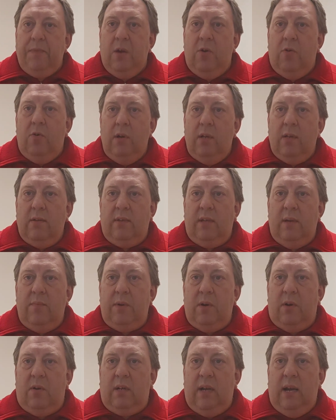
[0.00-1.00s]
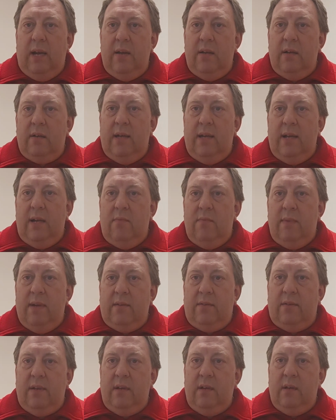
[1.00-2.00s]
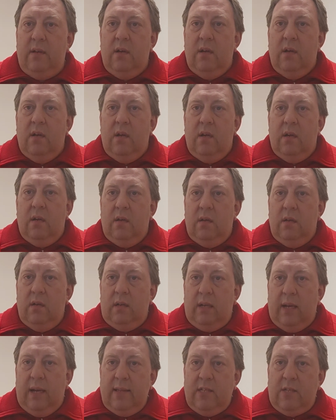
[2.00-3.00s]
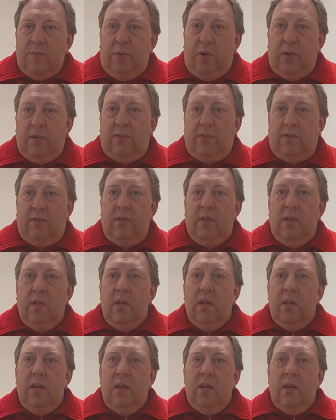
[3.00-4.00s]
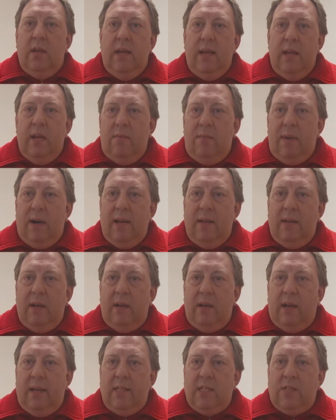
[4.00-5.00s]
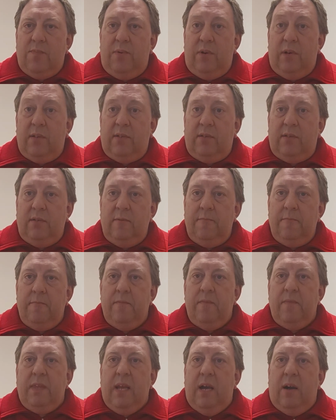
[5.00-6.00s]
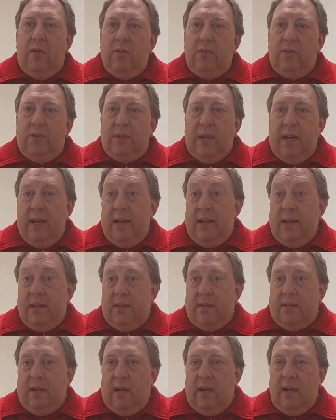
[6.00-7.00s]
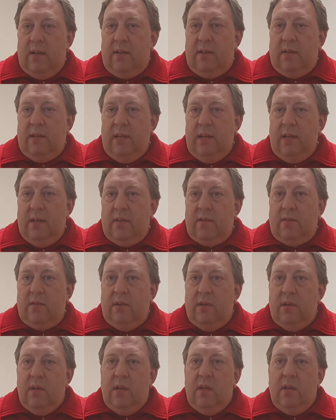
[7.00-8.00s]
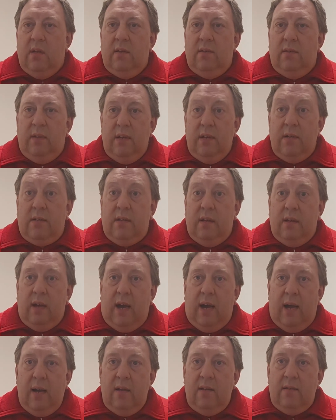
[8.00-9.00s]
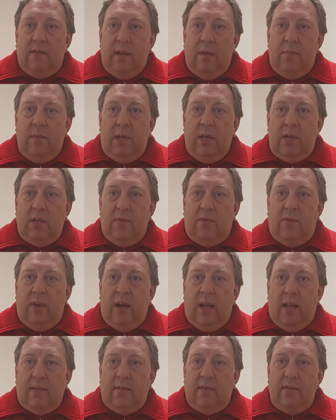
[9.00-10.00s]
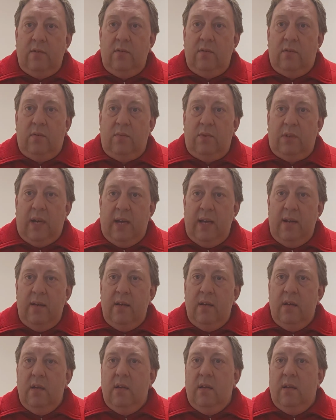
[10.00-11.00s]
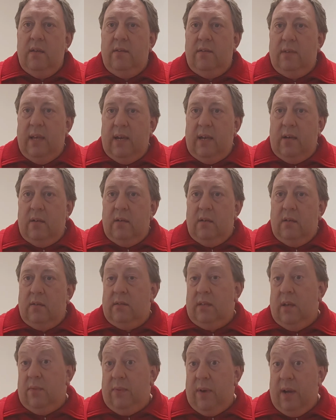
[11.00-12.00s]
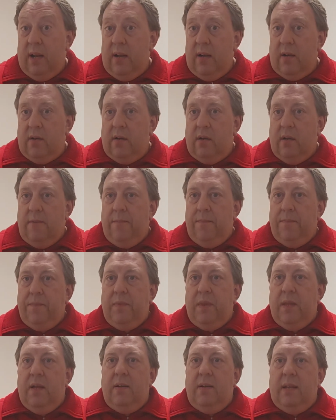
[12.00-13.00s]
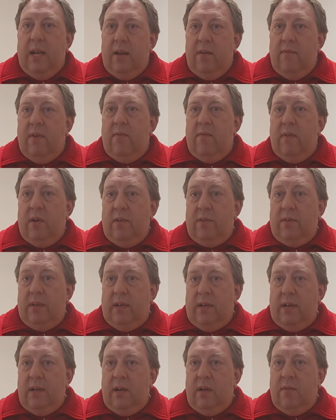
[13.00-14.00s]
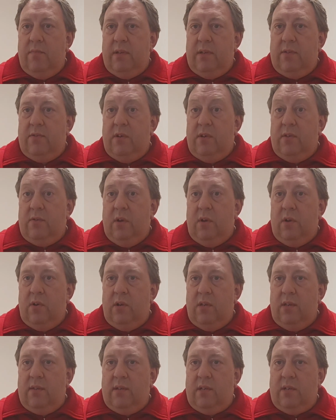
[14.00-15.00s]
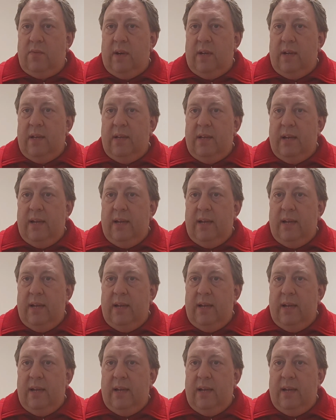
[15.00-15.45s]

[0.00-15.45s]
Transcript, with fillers: Und es gibt auch keine regelmäßigen äh, Grenzposten. Ehemalige Grenzposten aus Zeiten des Kalten Krieges sind alle sämtliche verlassen und zum Teil sehr zerfallen. Denn wenn wir uns erinnern, bis 1990 war die